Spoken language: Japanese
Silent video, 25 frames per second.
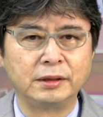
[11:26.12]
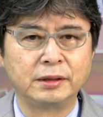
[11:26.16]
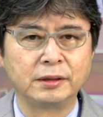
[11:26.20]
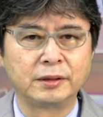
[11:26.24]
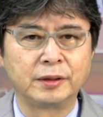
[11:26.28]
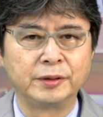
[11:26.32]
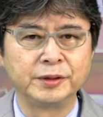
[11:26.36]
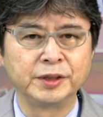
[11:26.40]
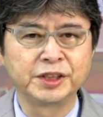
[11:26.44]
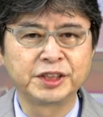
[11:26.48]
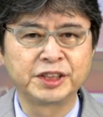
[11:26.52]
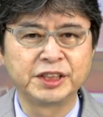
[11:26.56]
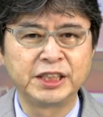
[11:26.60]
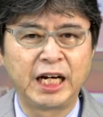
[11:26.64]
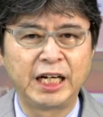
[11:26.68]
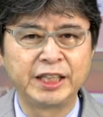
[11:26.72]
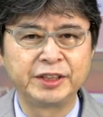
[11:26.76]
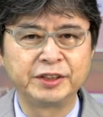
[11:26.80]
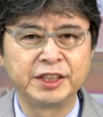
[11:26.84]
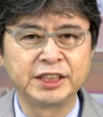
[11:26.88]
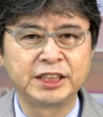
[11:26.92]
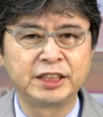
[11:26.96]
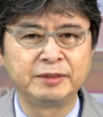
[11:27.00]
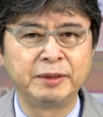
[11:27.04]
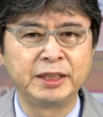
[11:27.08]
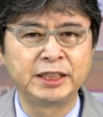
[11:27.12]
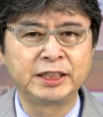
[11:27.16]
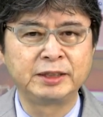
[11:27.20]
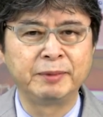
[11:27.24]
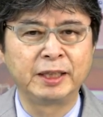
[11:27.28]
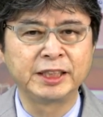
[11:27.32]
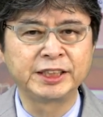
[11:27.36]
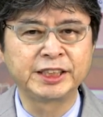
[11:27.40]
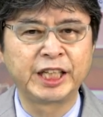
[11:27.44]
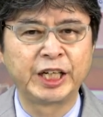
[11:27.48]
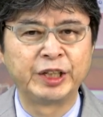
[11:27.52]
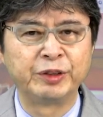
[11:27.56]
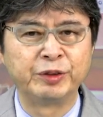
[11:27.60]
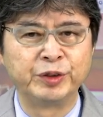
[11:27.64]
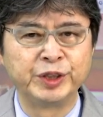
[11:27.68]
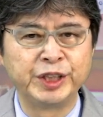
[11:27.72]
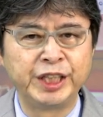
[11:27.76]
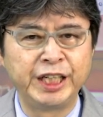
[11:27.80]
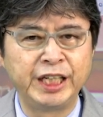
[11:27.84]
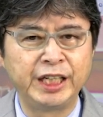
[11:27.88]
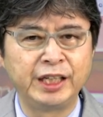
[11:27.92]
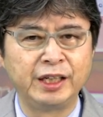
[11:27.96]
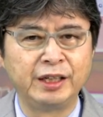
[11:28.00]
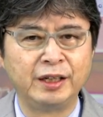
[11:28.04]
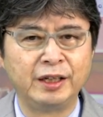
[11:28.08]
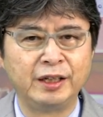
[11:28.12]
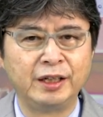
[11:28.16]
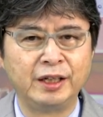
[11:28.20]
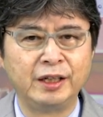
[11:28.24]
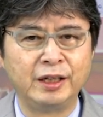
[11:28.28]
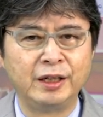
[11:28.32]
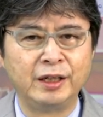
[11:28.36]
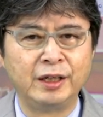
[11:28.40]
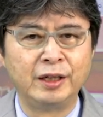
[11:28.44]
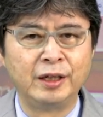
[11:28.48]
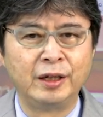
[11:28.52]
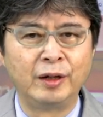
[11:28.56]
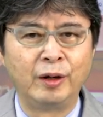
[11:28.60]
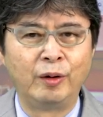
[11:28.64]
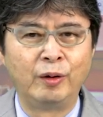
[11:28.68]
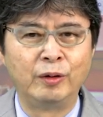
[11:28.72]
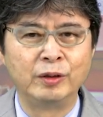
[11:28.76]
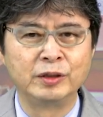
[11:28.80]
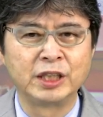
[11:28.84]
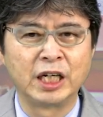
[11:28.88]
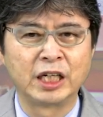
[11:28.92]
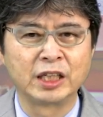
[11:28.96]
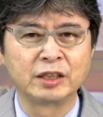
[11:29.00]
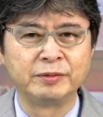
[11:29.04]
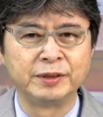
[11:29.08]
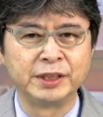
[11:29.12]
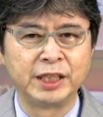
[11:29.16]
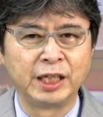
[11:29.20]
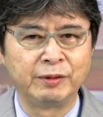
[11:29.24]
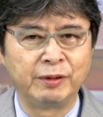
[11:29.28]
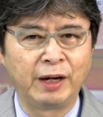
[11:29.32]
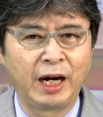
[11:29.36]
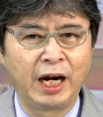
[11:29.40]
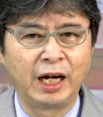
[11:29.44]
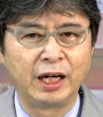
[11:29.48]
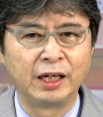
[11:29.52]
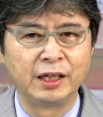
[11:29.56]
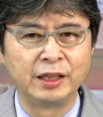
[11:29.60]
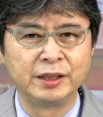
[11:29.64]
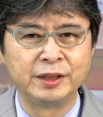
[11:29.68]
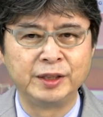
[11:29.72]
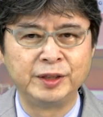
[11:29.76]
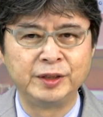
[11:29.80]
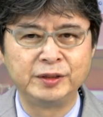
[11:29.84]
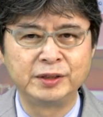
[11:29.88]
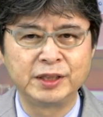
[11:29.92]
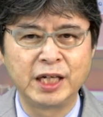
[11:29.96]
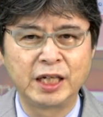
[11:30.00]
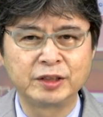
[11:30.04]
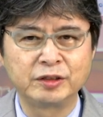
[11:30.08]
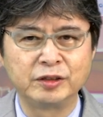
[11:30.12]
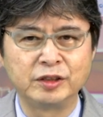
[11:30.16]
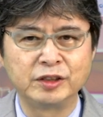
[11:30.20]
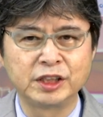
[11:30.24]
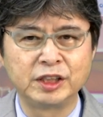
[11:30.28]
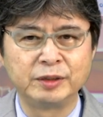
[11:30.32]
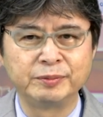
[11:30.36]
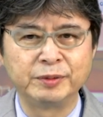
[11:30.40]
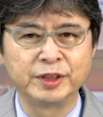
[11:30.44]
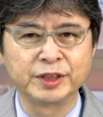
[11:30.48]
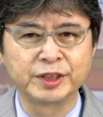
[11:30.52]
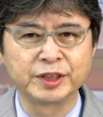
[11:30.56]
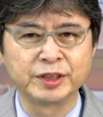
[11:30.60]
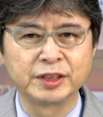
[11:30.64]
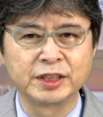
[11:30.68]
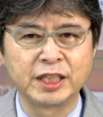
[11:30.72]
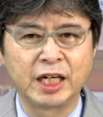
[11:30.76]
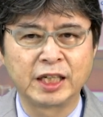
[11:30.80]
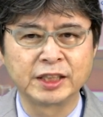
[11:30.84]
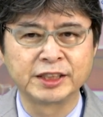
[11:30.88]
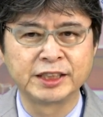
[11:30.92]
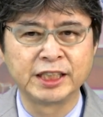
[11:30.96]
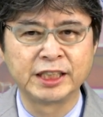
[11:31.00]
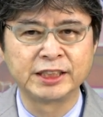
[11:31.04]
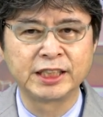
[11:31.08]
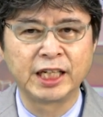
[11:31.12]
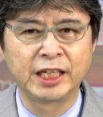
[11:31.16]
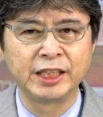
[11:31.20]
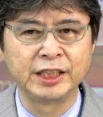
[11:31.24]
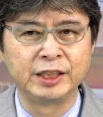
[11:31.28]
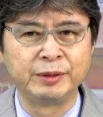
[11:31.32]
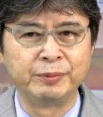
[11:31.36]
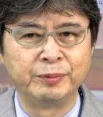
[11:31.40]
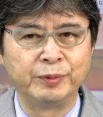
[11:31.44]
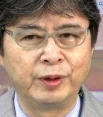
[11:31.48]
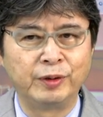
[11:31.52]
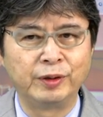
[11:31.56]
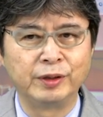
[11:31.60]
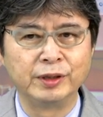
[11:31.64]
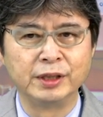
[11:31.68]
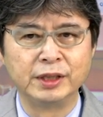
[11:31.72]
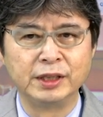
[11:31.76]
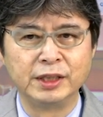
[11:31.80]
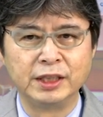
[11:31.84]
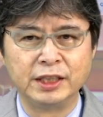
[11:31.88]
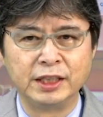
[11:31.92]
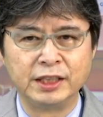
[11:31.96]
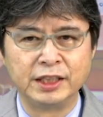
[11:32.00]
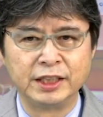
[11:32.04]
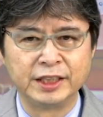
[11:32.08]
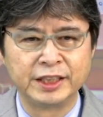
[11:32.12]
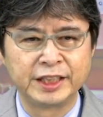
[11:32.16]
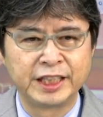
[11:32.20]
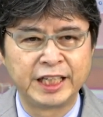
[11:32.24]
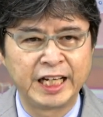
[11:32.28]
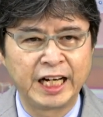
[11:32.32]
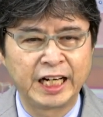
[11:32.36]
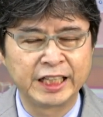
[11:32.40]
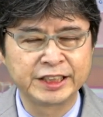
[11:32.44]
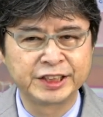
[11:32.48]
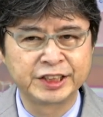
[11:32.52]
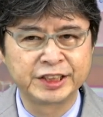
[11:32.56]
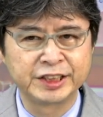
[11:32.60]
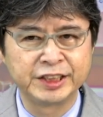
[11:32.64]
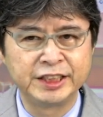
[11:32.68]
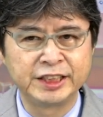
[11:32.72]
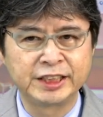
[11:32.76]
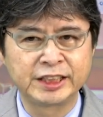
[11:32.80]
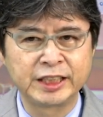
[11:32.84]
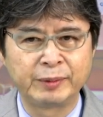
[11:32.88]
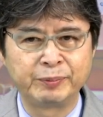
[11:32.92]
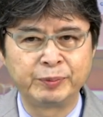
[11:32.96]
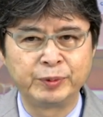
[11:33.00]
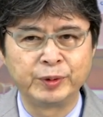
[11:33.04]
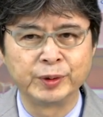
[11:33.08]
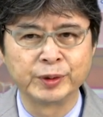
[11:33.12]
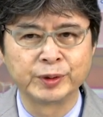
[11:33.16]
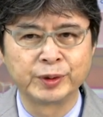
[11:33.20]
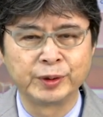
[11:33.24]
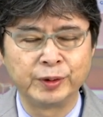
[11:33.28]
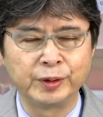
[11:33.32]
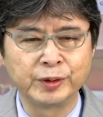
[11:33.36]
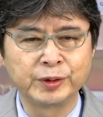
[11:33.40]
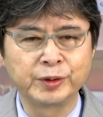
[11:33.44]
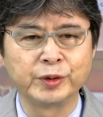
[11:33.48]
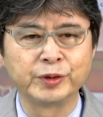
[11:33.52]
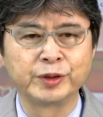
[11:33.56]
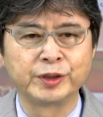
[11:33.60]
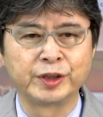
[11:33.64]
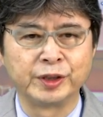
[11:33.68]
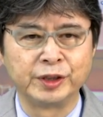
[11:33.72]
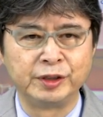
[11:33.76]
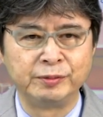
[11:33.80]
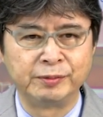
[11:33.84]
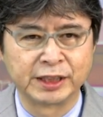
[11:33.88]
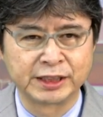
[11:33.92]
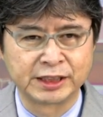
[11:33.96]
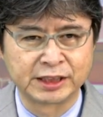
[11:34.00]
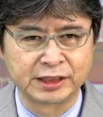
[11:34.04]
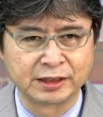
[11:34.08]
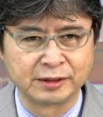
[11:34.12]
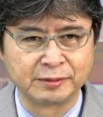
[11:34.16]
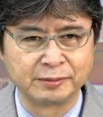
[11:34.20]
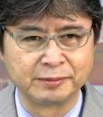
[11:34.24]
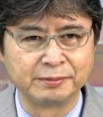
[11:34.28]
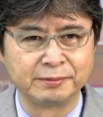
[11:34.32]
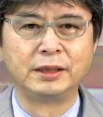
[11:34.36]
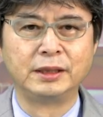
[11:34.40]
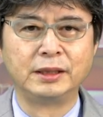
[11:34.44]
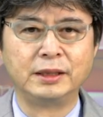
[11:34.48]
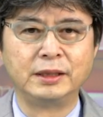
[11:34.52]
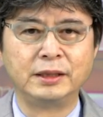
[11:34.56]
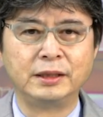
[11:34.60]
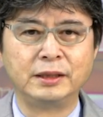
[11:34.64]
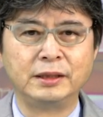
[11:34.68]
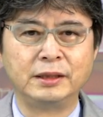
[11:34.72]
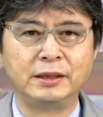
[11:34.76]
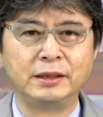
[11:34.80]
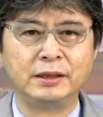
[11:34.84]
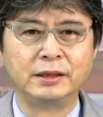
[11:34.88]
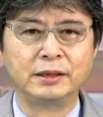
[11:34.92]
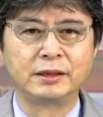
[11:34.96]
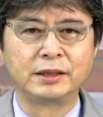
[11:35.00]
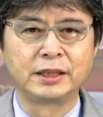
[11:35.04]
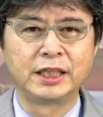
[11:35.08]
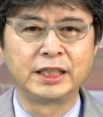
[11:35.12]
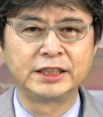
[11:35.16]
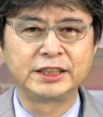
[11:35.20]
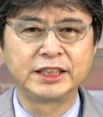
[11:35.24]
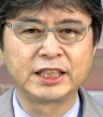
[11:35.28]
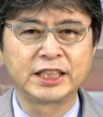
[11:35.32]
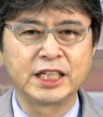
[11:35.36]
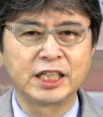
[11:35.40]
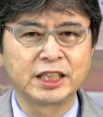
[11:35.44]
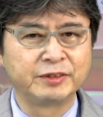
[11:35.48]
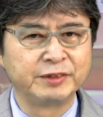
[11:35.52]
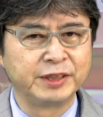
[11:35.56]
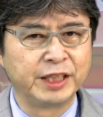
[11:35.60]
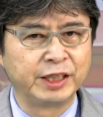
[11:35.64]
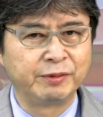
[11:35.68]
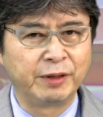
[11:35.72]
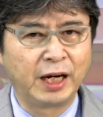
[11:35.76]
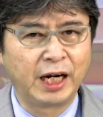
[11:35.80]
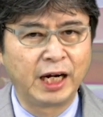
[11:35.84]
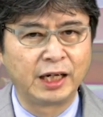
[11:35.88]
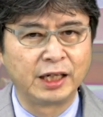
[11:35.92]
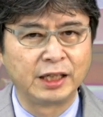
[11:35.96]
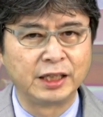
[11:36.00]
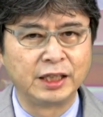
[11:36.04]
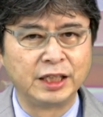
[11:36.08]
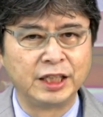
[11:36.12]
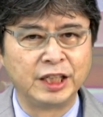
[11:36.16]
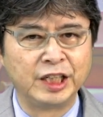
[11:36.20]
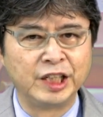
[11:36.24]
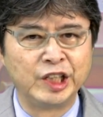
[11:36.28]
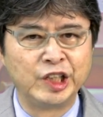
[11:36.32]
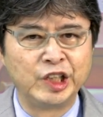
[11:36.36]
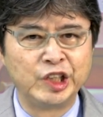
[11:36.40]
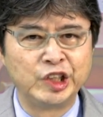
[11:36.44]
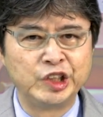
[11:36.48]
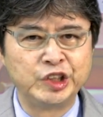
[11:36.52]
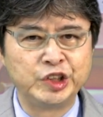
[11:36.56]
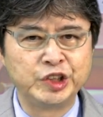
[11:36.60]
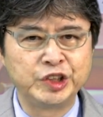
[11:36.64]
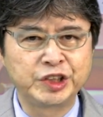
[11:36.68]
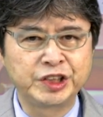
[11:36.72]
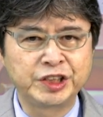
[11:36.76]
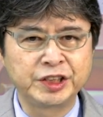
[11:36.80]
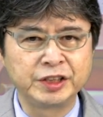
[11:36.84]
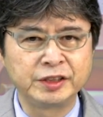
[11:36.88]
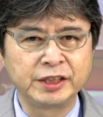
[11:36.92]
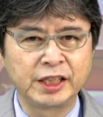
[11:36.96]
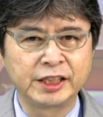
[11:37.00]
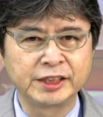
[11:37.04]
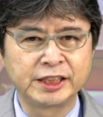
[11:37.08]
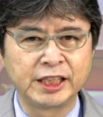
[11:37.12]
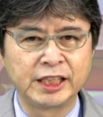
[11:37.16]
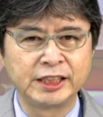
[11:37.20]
このスライドで示しましたように、本学部では留学を希望する学生さんにも手厚いサポートをとっております。経済学部では優秀な成